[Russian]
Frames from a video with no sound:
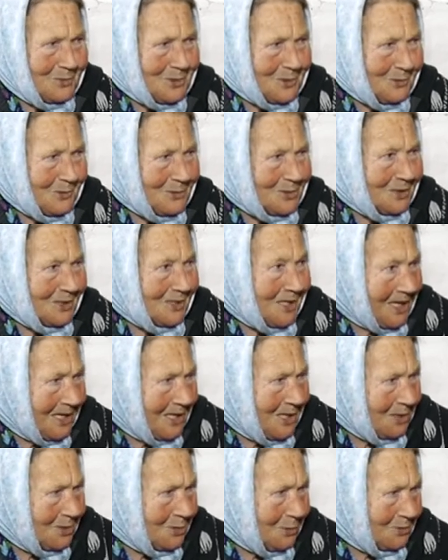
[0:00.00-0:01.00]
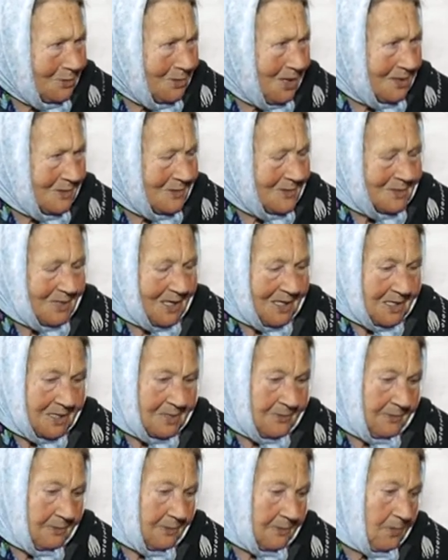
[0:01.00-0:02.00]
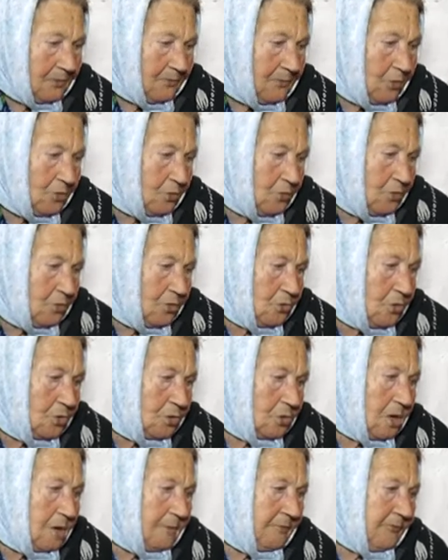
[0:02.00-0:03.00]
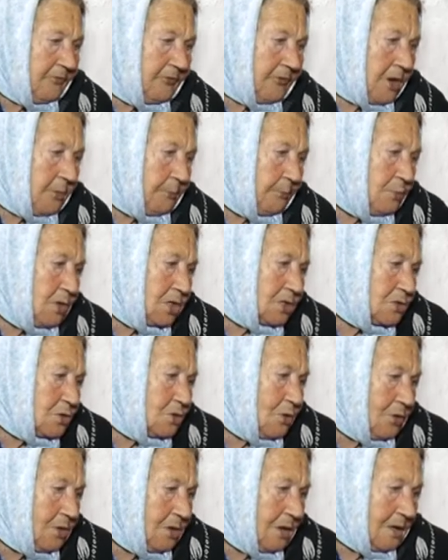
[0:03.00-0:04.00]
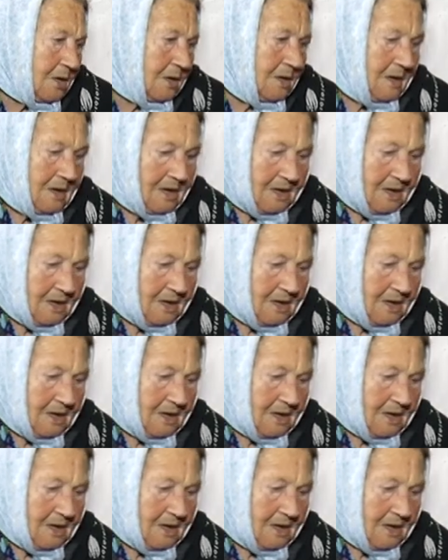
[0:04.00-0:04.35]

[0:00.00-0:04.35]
слушай, я ей тогда рассказывала, говорю, идет в комбинзоне